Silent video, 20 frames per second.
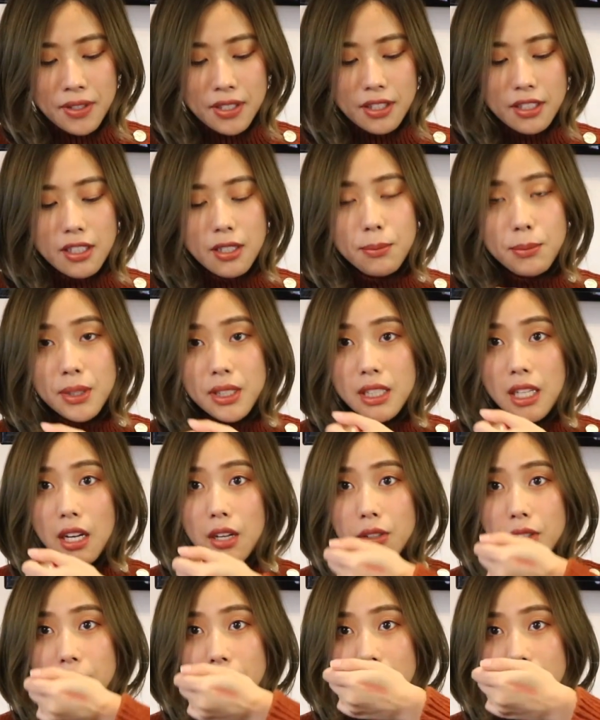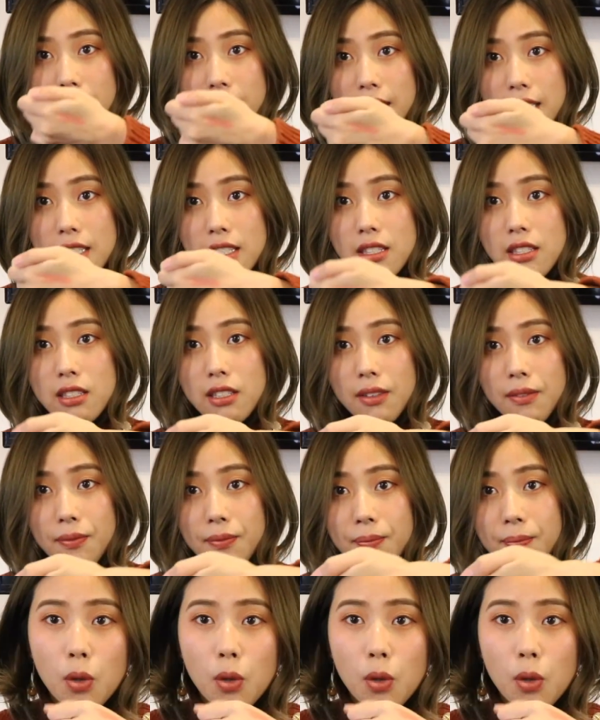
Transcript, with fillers: 一个蜜桃的一个颜色，